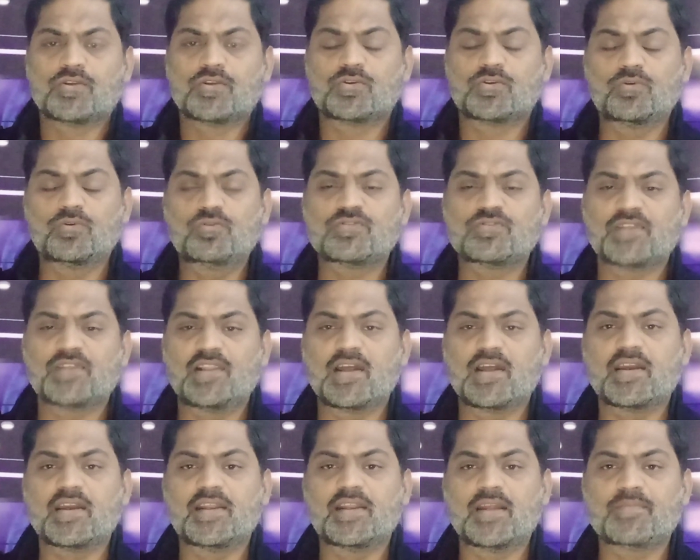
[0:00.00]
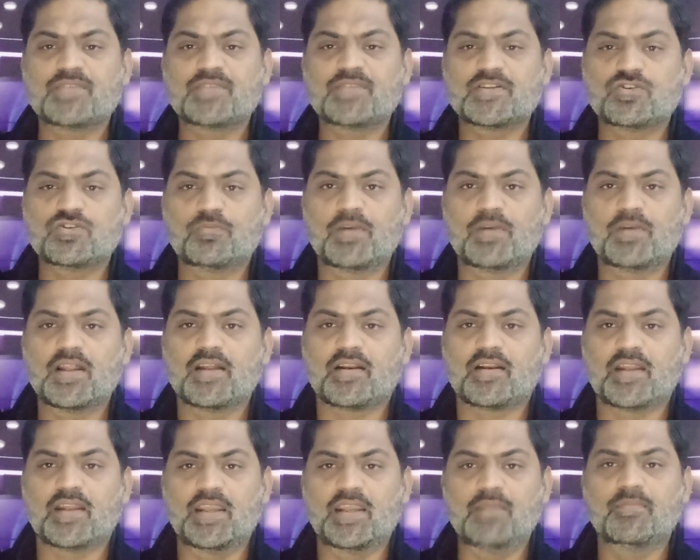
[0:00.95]
शुरू उस अल्लाह के नाम से जो बड़ा
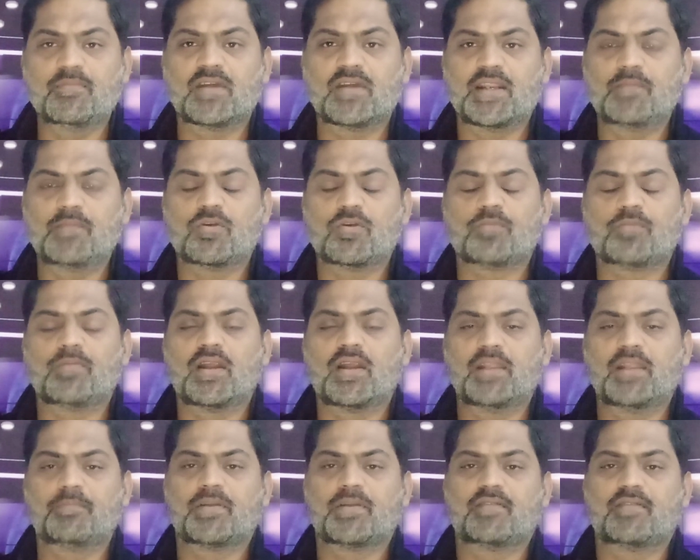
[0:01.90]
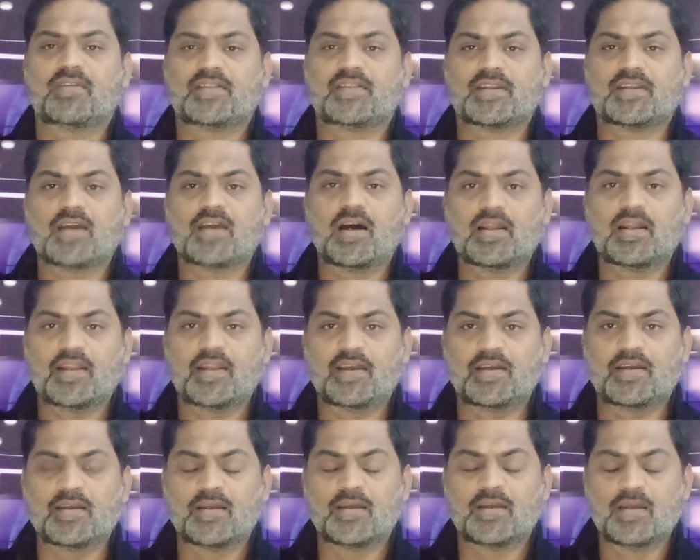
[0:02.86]
रहीम करीम और मालिक परवरदिकार
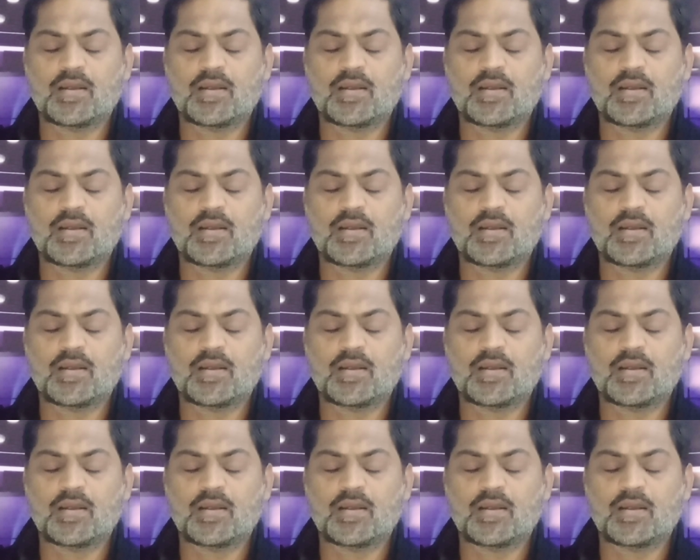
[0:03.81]
है